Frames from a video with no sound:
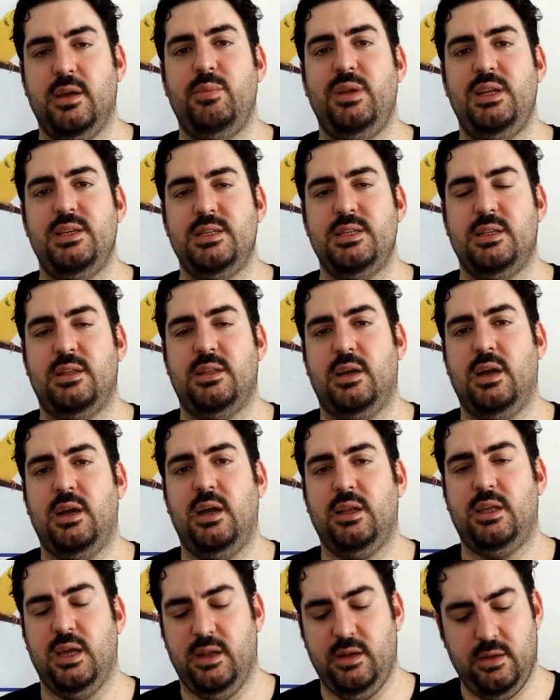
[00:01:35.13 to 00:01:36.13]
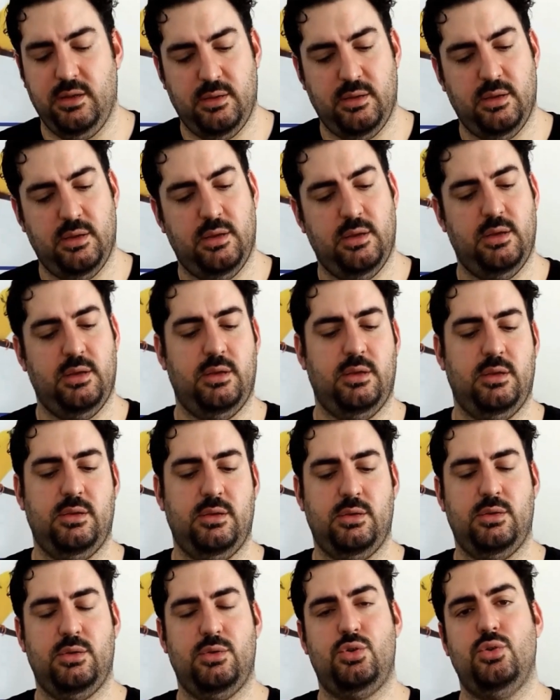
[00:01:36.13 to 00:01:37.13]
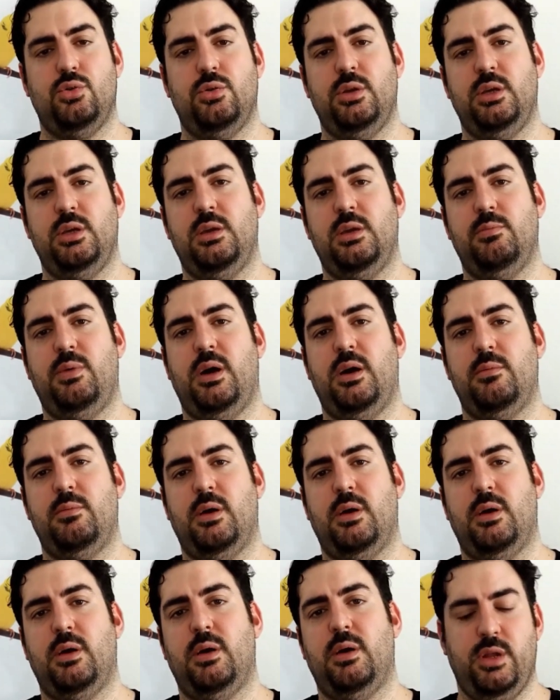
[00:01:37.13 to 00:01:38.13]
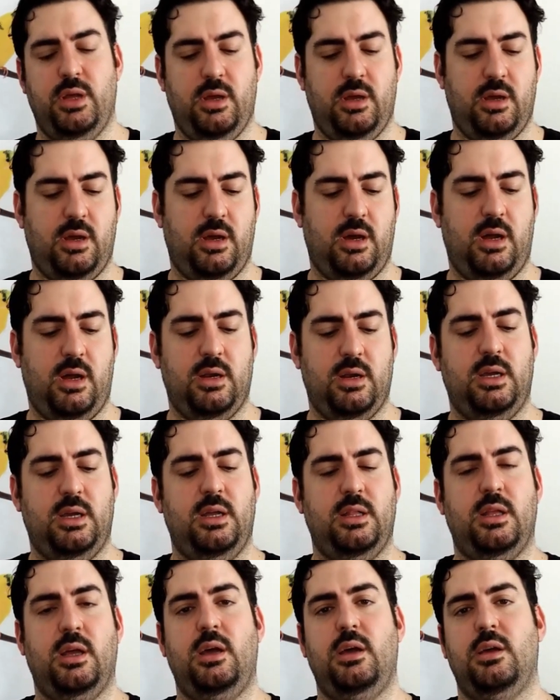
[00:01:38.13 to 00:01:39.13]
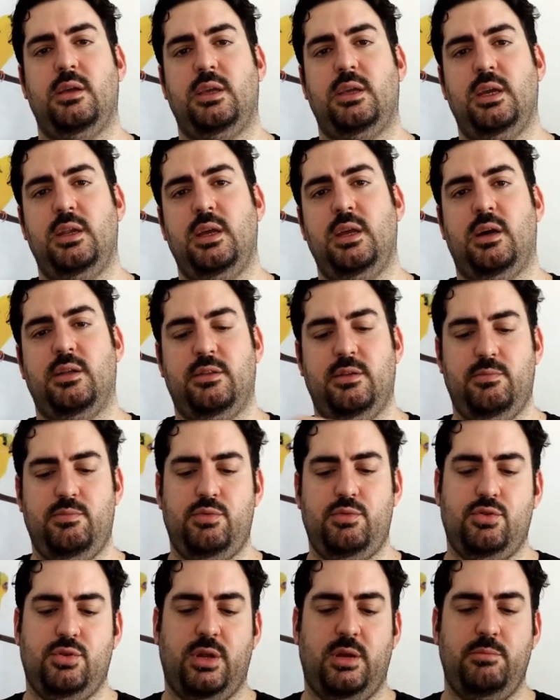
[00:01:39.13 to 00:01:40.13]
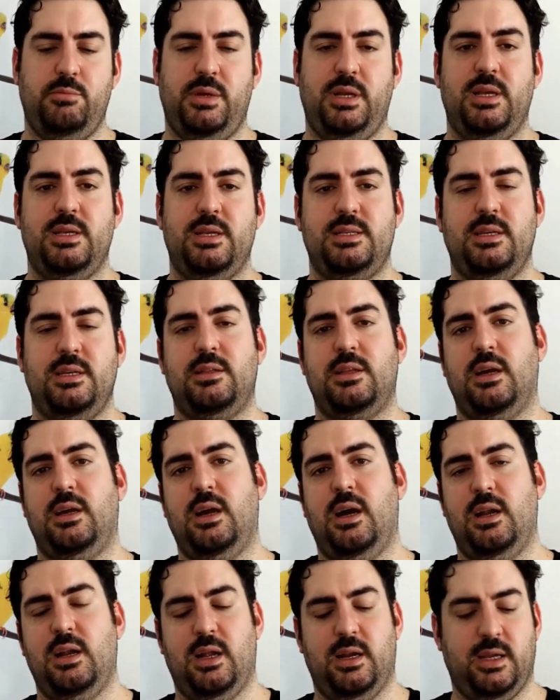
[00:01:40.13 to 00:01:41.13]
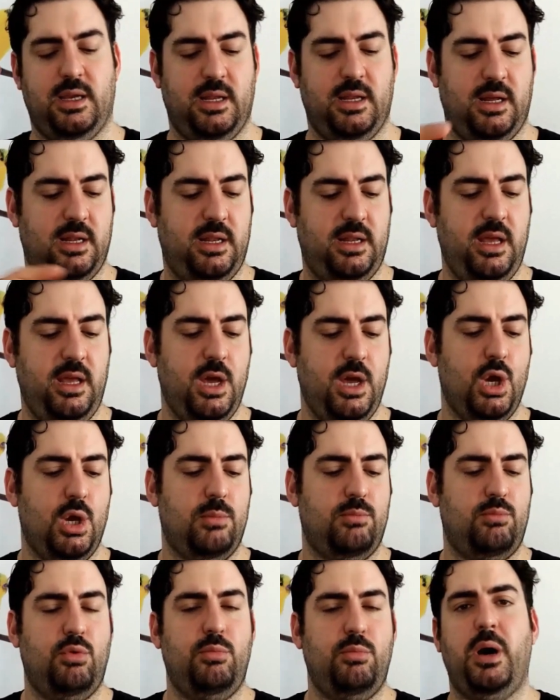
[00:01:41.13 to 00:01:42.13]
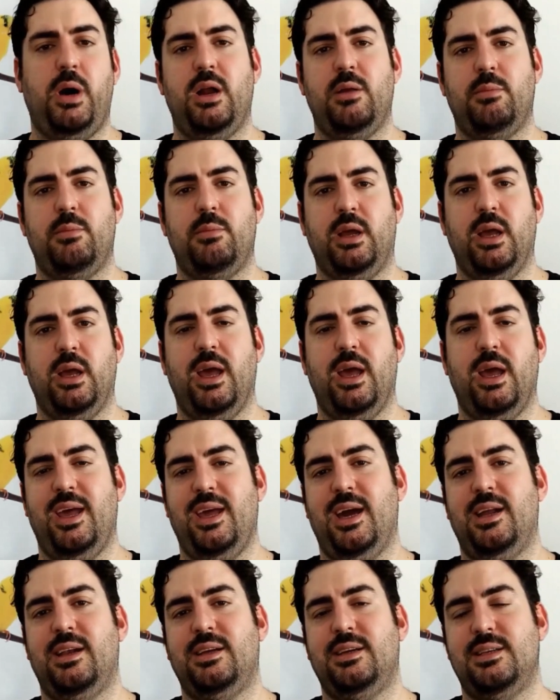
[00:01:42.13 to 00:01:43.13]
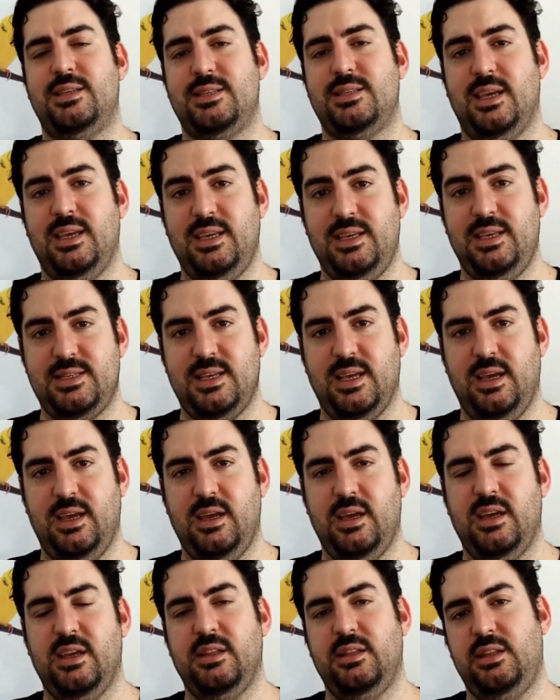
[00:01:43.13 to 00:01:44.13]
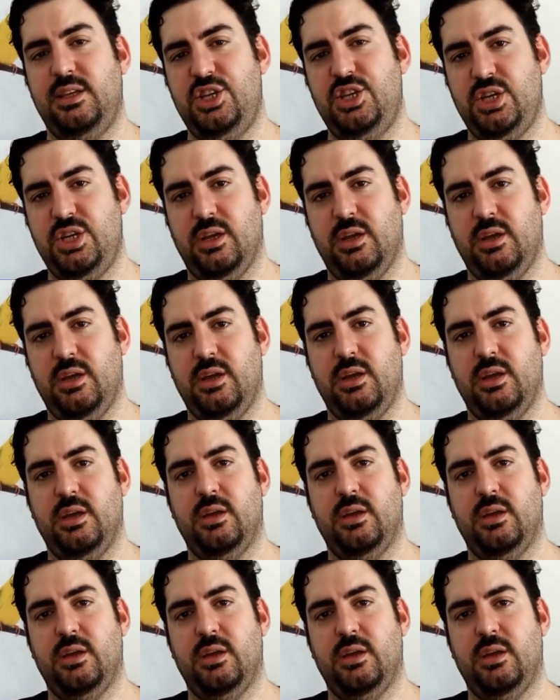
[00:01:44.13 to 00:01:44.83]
Bilezik takarken şu iki parmağı öne arkaya da geriye atıp şuradan bileziği takarlar genelde. Bu parmak eğer kısa ise dişi